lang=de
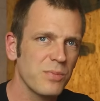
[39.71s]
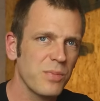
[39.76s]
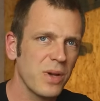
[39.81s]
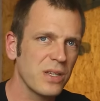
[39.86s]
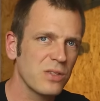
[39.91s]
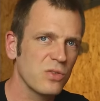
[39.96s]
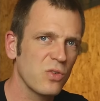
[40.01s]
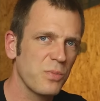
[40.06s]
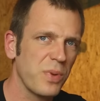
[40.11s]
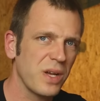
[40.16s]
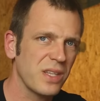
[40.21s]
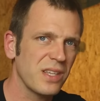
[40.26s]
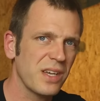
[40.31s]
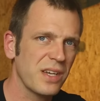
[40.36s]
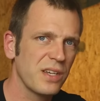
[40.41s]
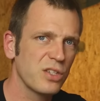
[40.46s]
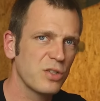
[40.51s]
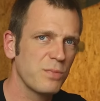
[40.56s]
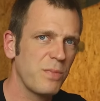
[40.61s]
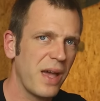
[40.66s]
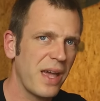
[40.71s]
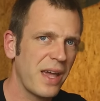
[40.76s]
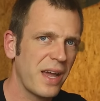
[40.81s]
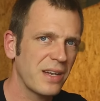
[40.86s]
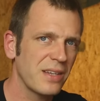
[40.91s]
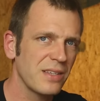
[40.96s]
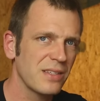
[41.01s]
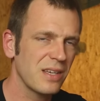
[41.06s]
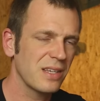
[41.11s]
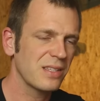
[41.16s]
bei so
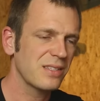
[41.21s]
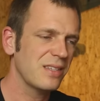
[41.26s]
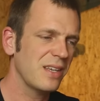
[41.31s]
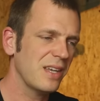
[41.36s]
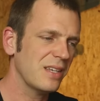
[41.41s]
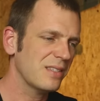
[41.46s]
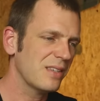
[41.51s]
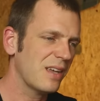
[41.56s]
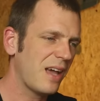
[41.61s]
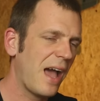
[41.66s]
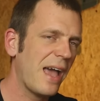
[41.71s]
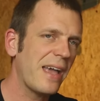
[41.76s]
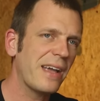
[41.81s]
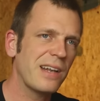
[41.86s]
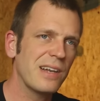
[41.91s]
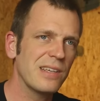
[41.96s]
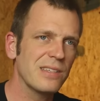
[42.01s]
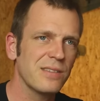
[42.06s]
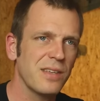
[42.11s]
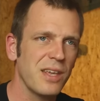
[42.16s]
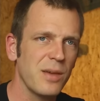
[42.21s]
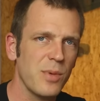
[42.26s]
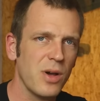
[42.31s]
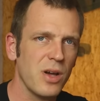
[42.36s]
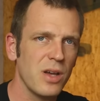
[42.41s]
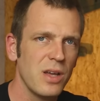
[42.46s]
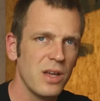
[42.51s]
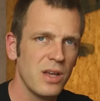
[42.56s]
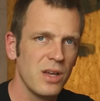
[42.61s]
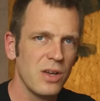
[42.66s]
Batteriespeichern ist ein sehr, sehr heikles
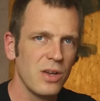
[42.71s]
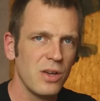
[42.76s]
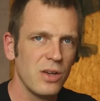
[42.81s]
Thema